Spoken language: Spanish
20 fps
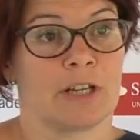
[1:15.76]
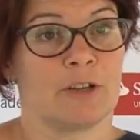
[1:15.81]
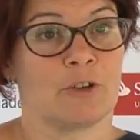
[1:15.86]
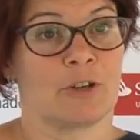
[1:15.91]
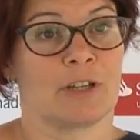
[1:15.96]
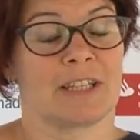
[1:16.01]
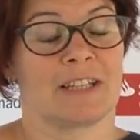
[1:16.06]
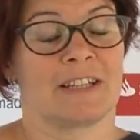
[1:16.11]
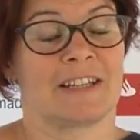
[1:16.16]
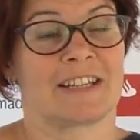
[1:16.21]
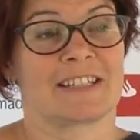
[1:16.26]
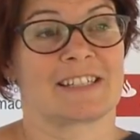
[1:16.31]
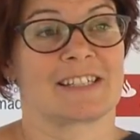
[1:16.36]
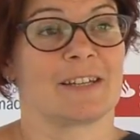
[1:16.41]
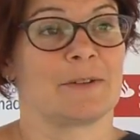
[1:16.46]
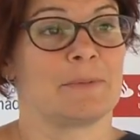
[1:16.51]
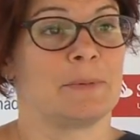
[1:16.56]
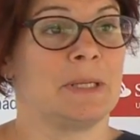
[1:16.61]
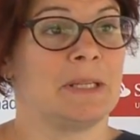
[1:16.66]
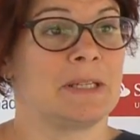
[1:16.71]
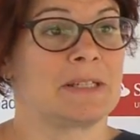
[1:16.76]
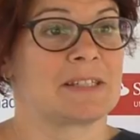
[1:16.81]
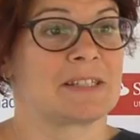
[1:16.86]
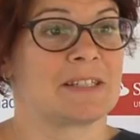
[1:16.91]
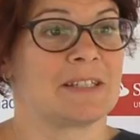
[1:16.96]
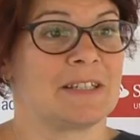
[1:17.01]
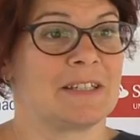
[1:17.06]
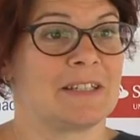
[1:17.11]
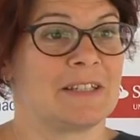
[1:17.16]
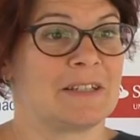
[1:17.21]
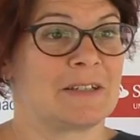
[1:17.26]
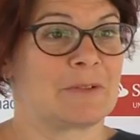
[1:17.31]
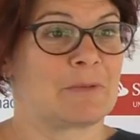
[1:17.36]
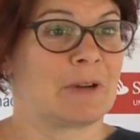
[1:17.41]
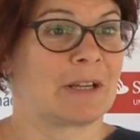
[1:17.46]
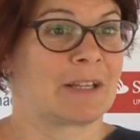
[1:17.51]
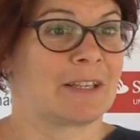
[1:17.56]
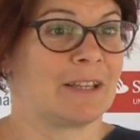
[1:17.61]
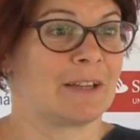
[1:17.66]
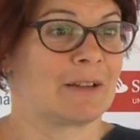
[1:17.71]
creo que tiene que servir, si
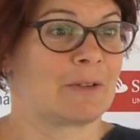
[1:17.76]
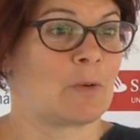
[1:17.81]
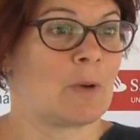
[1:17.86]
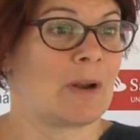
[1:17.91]
cualquier,